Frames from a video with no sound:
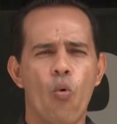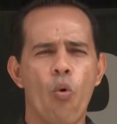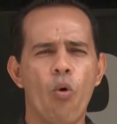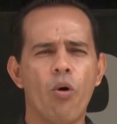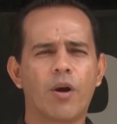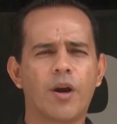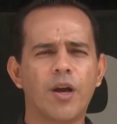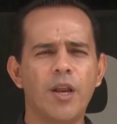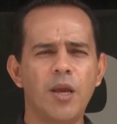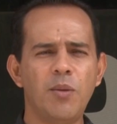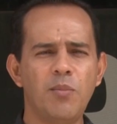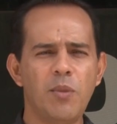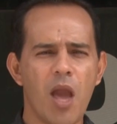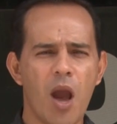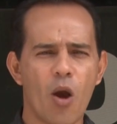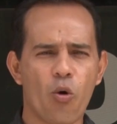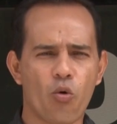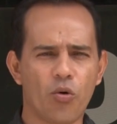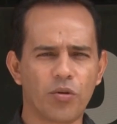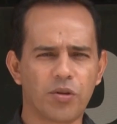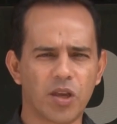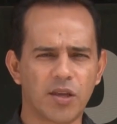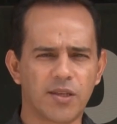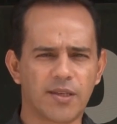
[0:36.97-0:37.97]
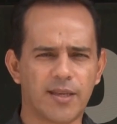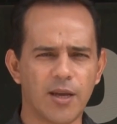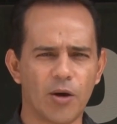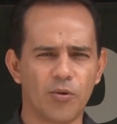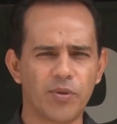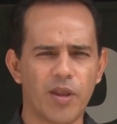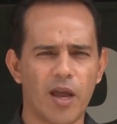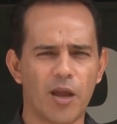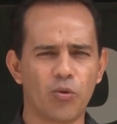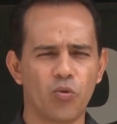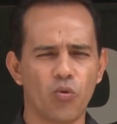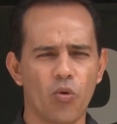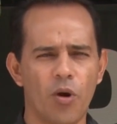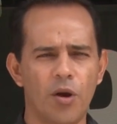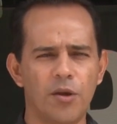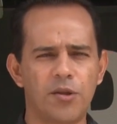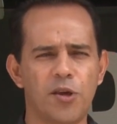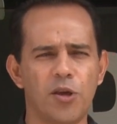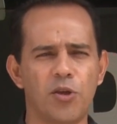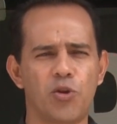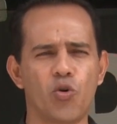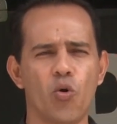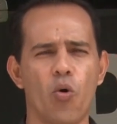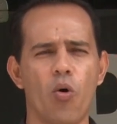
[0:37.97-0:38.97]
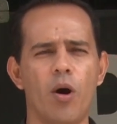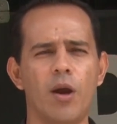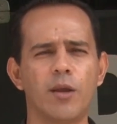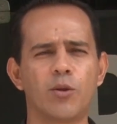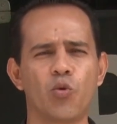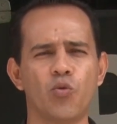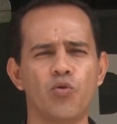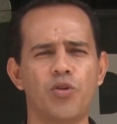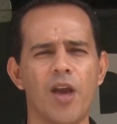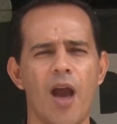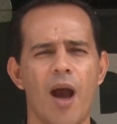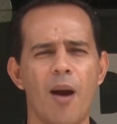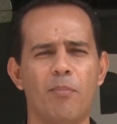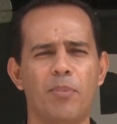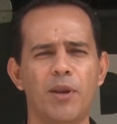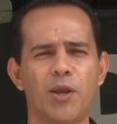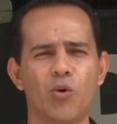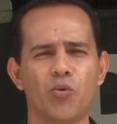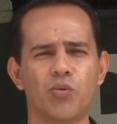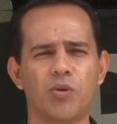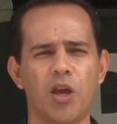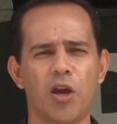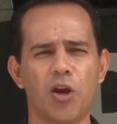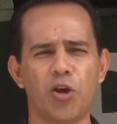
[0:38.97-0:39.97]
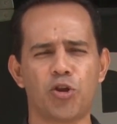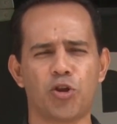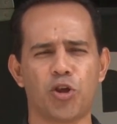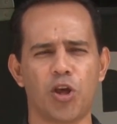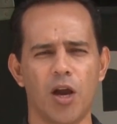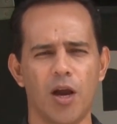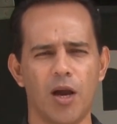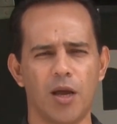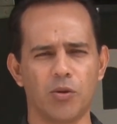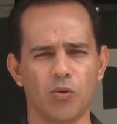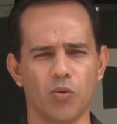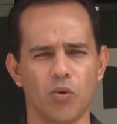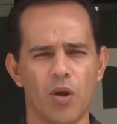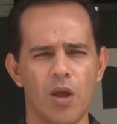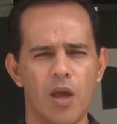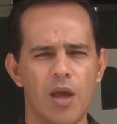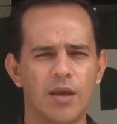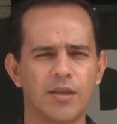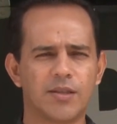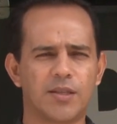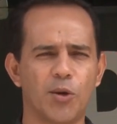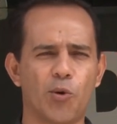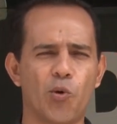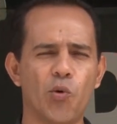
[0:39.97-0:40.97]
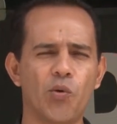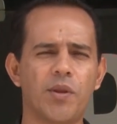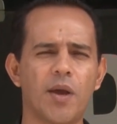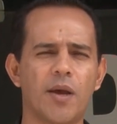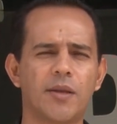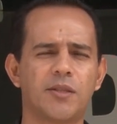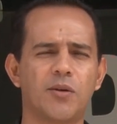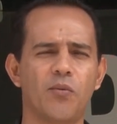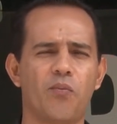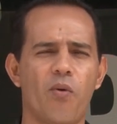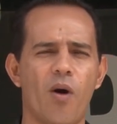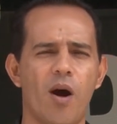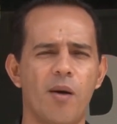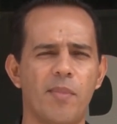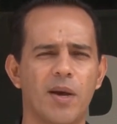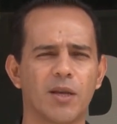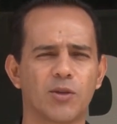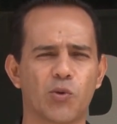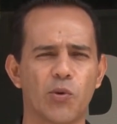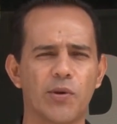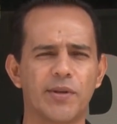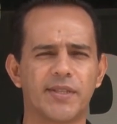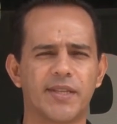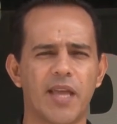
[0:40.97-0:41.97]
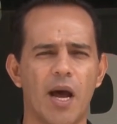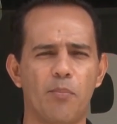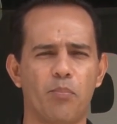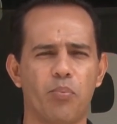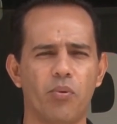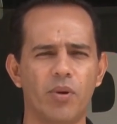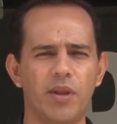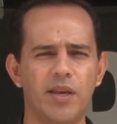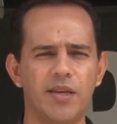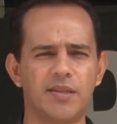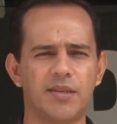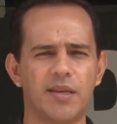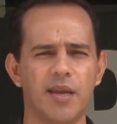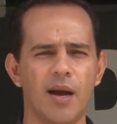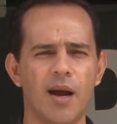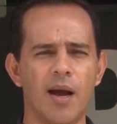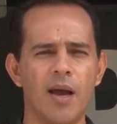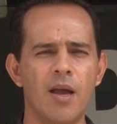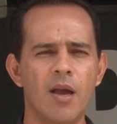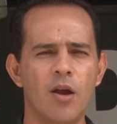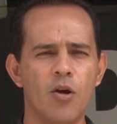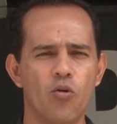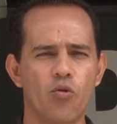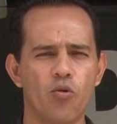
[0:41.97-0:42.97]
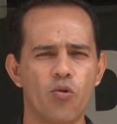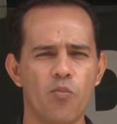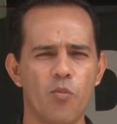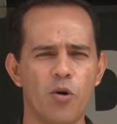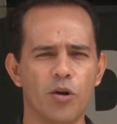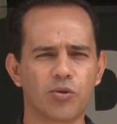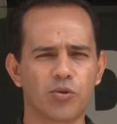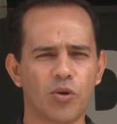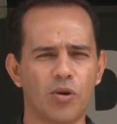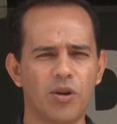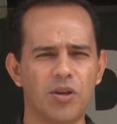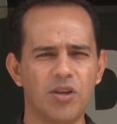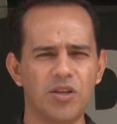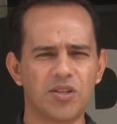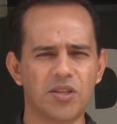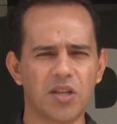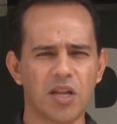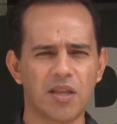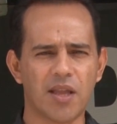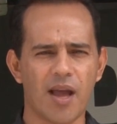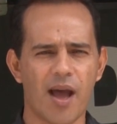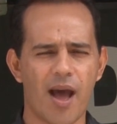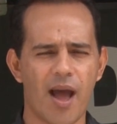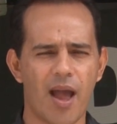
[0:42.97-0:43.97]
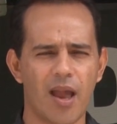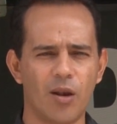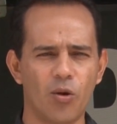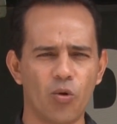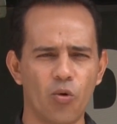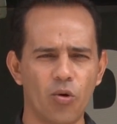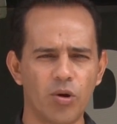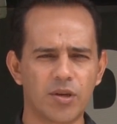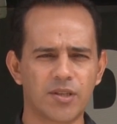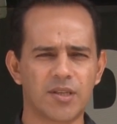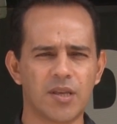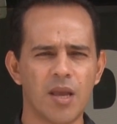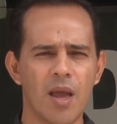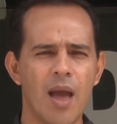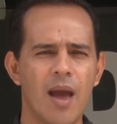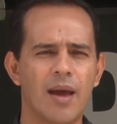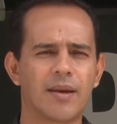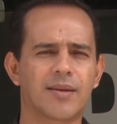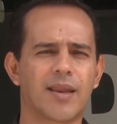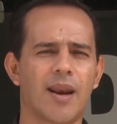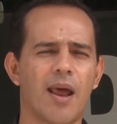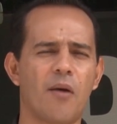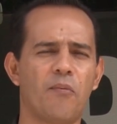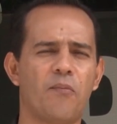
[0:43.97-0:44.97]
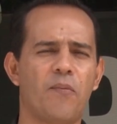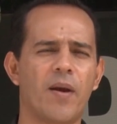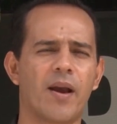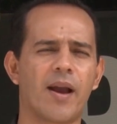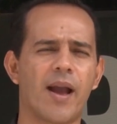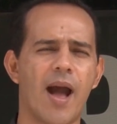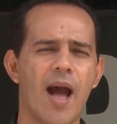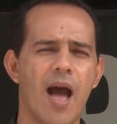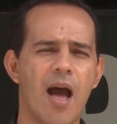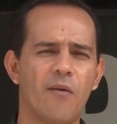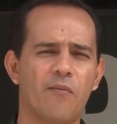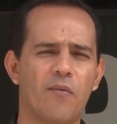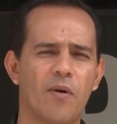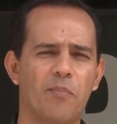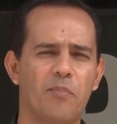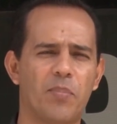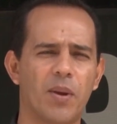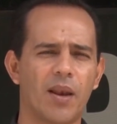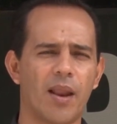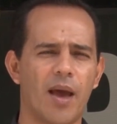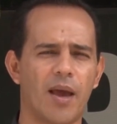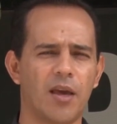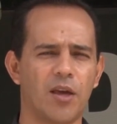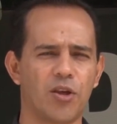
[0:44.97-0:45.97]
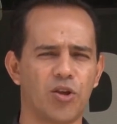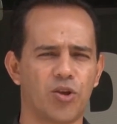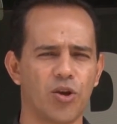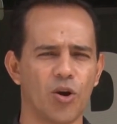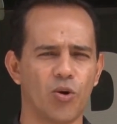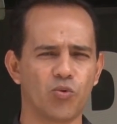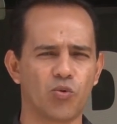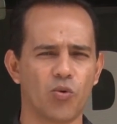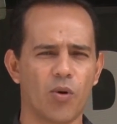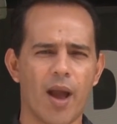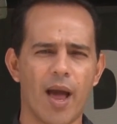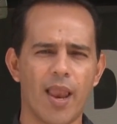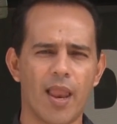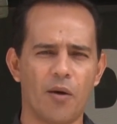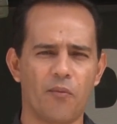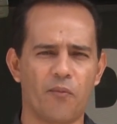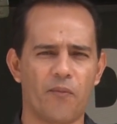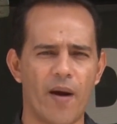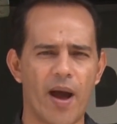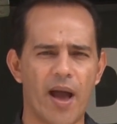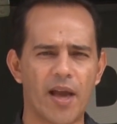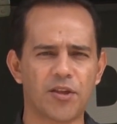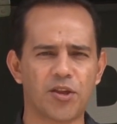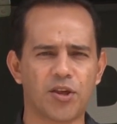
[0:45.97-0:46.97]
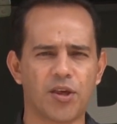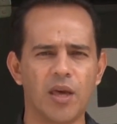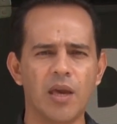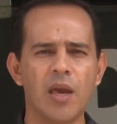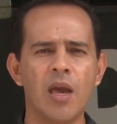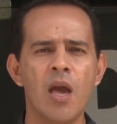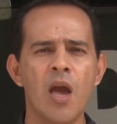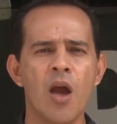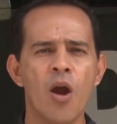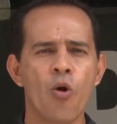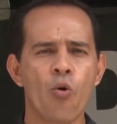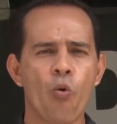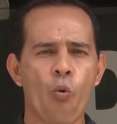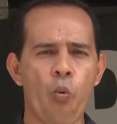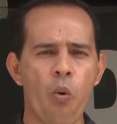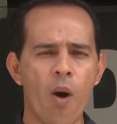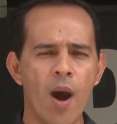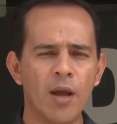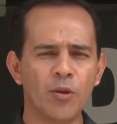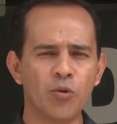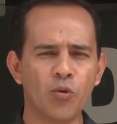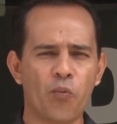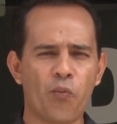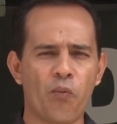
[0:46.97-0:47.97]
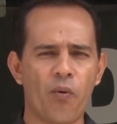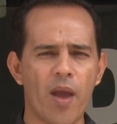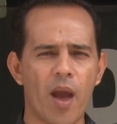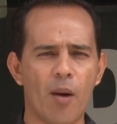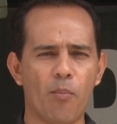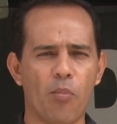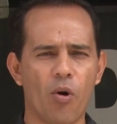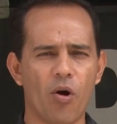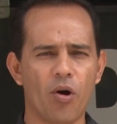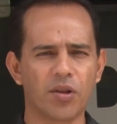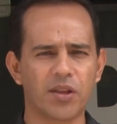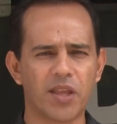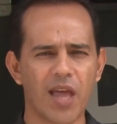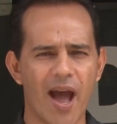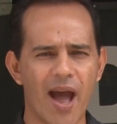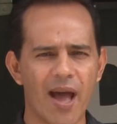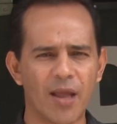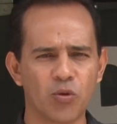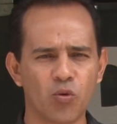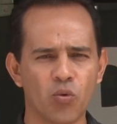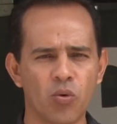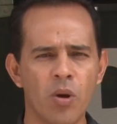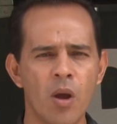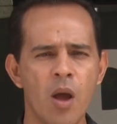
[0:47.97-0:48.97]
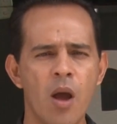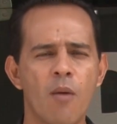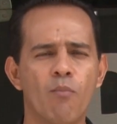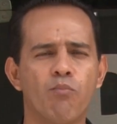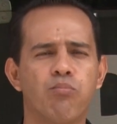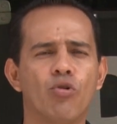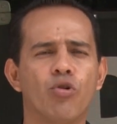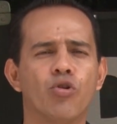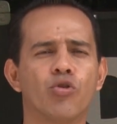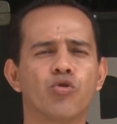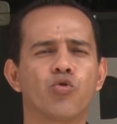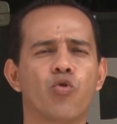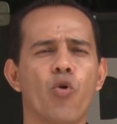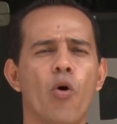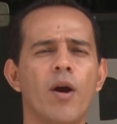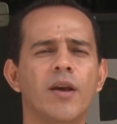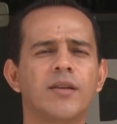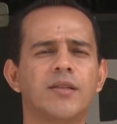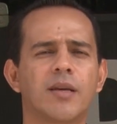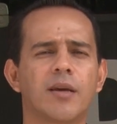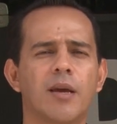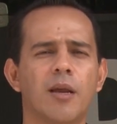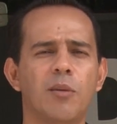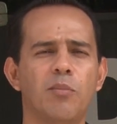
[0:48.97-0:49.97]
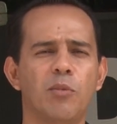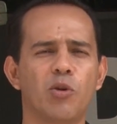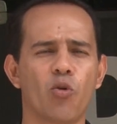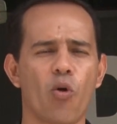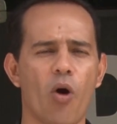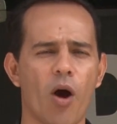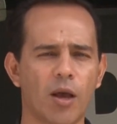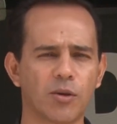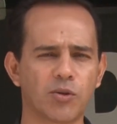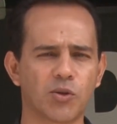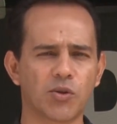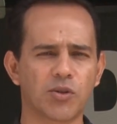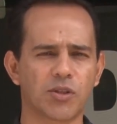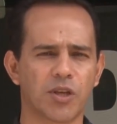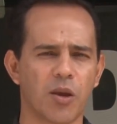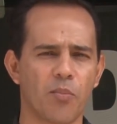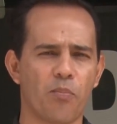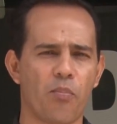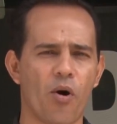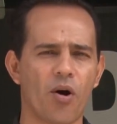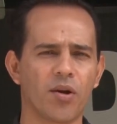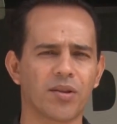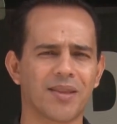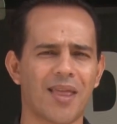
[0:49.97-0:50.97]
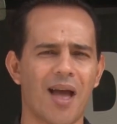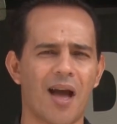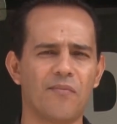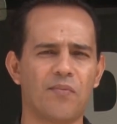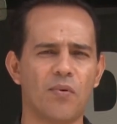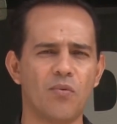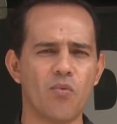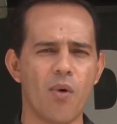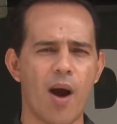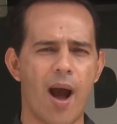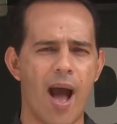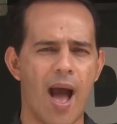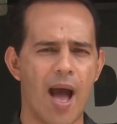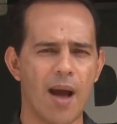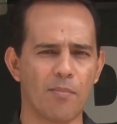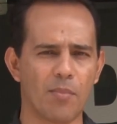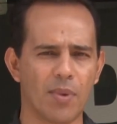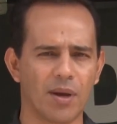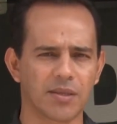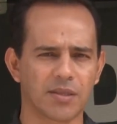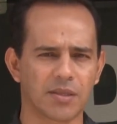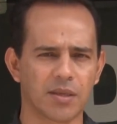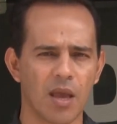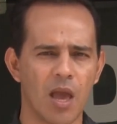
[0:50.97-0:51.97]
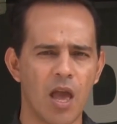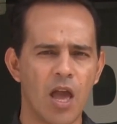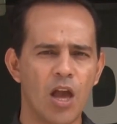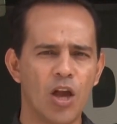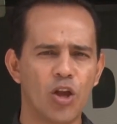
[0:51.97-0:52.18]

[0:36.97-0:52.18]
O crime aconteceu na noite de 8 de abril deste ano. Segundo as informações da polícia, o motorista da Hilux trafegava pela região do Calafate quando foi abordado por dois criminosos que portavam armas.